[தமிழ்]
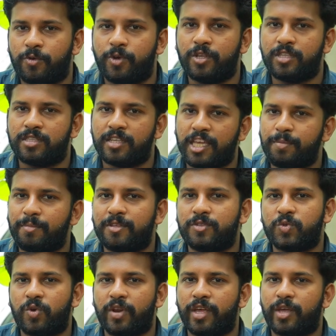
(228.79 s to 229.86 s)
ஒரு த்ரீ
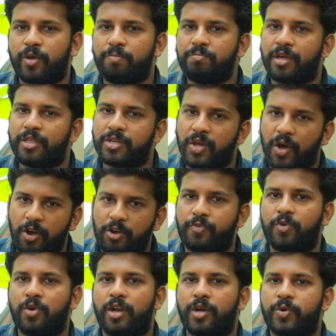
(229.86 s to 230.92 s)
மந்த்ஸ் வரைக்கும் அது டாக்
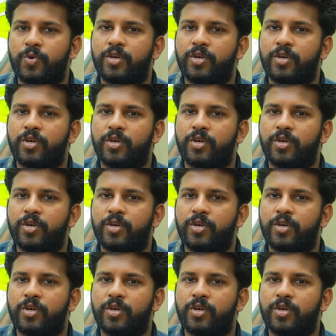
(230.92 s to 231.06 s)
ஃபுட்டில்